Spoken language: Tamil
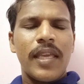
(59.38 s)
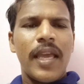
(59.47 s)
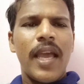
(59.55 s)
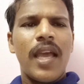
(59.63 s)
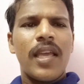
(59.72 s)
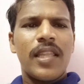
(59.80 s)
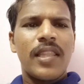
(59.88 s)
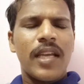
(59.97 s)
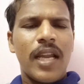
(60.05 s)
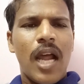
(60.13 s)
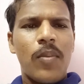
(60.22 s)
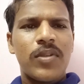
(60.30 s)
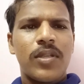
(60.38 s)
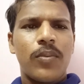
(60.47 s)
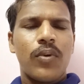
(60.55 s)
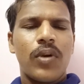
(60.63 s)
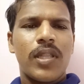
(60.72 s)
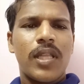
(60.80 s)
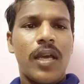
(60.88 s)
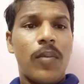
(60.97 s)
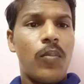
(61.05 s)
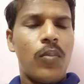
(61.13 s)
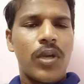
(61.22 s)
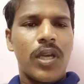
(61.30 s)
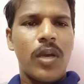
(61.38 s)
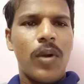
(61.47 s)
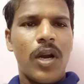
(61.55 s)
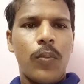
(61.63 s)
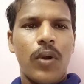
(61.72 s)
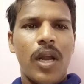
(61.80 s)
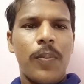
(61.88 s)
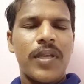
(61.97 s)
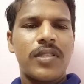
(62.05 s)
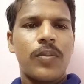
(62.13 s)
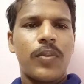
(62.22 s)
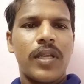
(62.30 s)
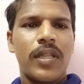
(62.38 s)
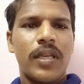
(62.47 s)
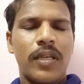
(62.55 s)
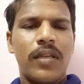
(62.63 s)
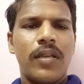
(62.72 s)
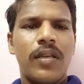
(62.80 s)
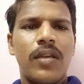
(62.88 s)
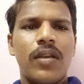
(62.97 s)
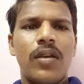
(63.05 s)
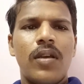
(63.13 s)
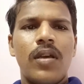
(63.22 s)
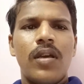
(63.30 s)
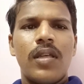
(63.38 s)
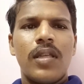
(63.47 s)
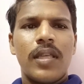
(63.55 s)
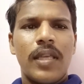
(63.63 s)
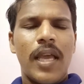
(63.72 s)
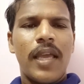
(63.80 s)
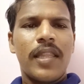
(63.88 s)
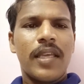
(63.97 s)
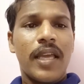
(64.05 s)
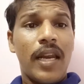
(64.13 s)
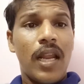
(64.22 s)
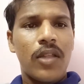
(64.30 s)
ஏன் இந்த கிராம சபை கூட்டத்தை முக்கியமான பொருளாக பேசப்படுது ஏன் இதுக்கு எல்லா